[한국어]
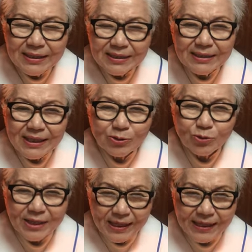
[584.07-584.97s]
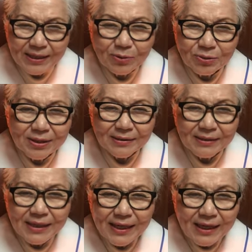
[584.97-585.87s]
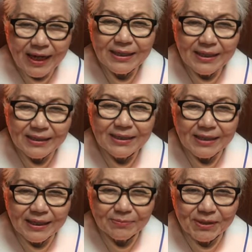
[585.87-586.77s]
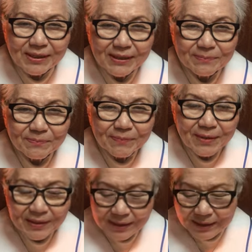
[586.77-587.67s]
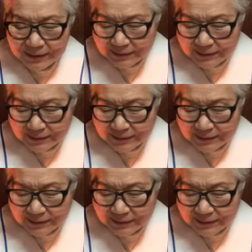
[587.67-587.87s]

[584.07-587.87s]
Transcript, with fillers: 그 자손 대대로 그런 악이 뒤따라갑니다. 에, 어.